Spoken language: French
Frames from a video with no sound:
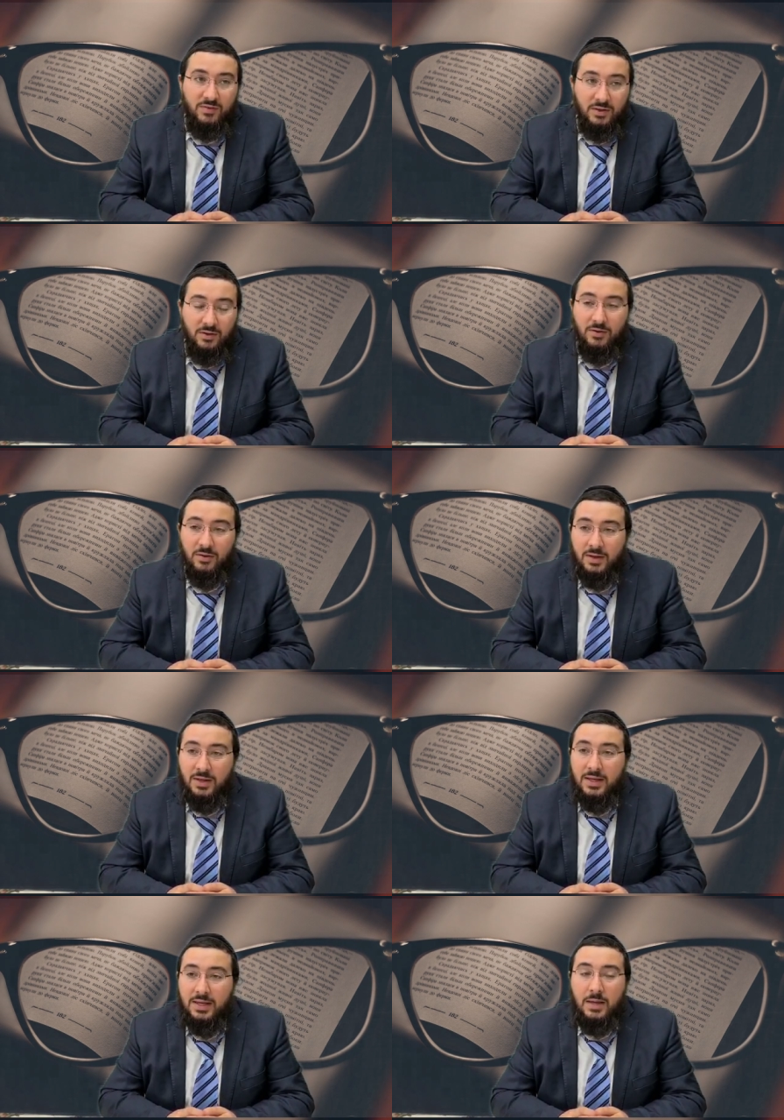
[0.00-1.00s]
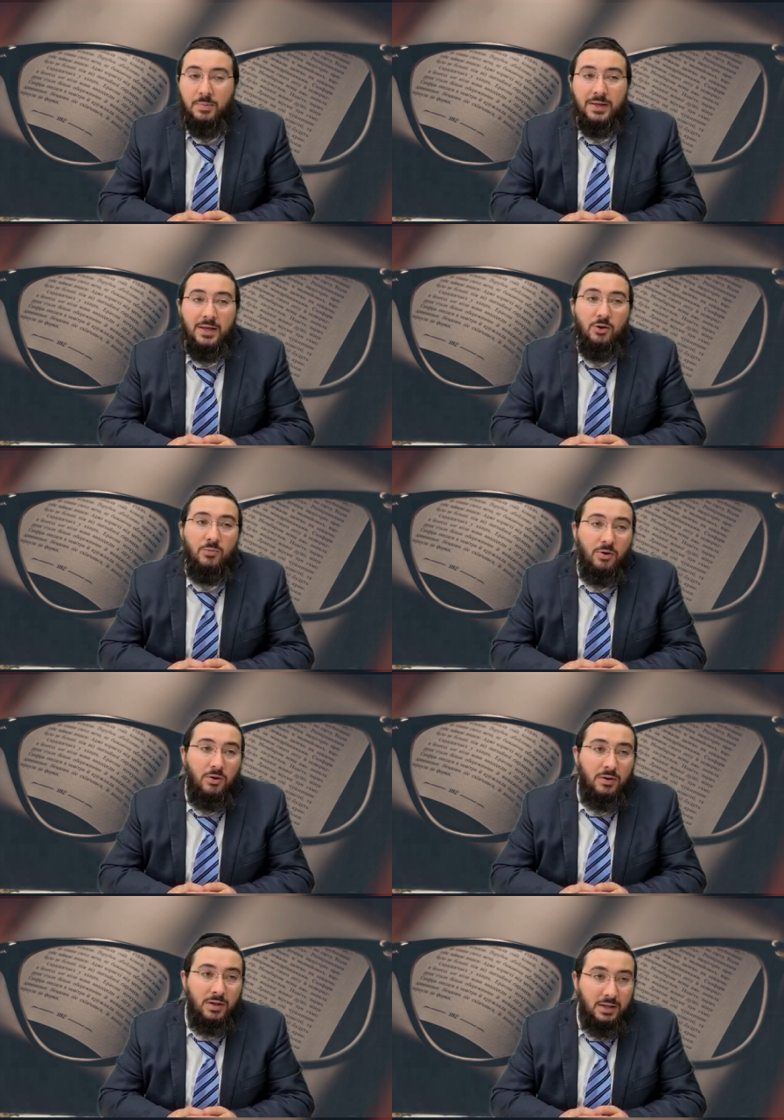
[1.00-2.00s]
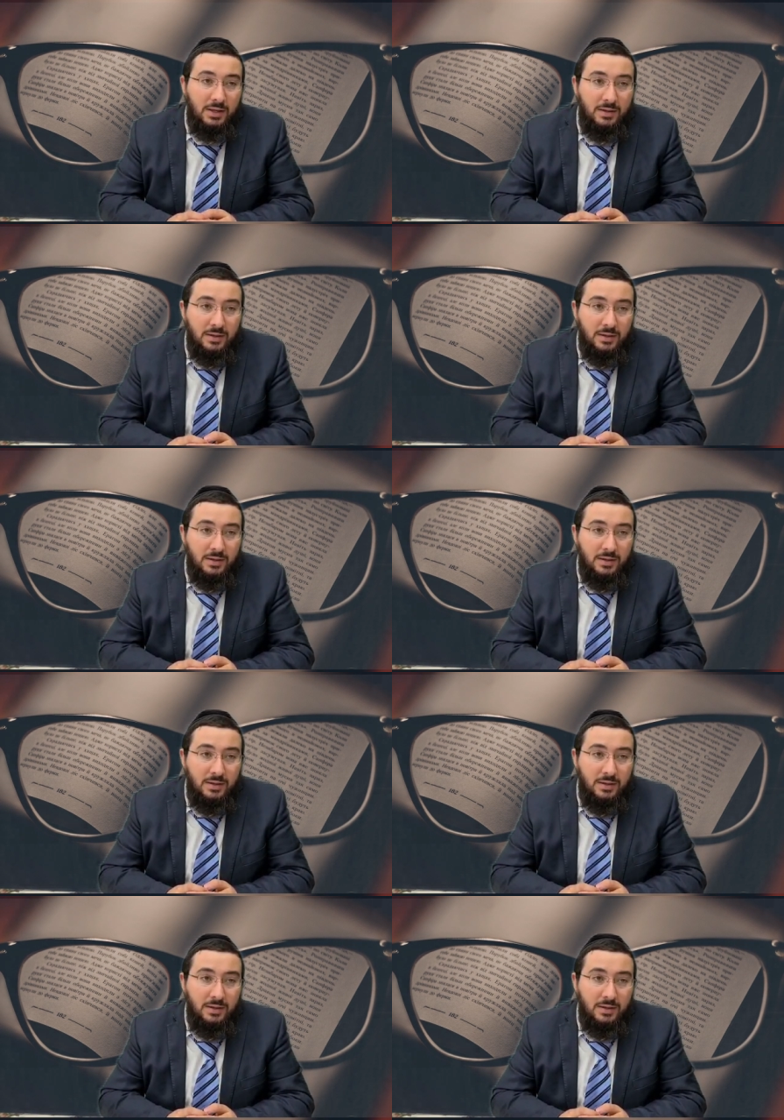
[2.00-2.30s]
d'ailleurs. Et après, il y a le blanc, He.